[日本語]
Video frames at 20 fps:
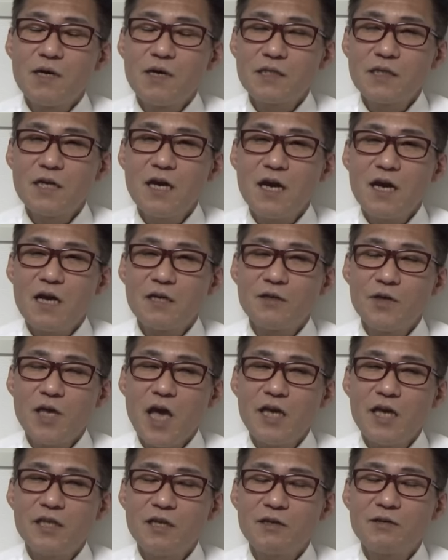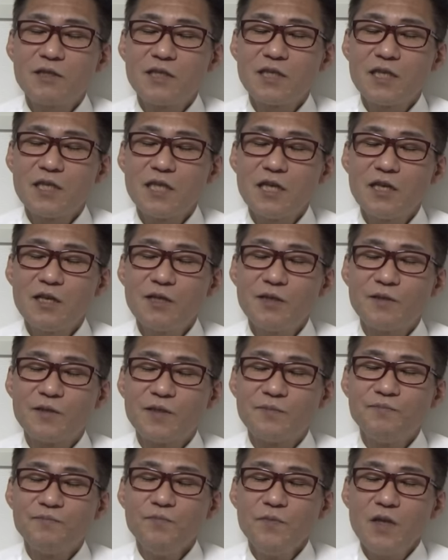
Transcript: まさか、あの、焼いて食ってたんだよな、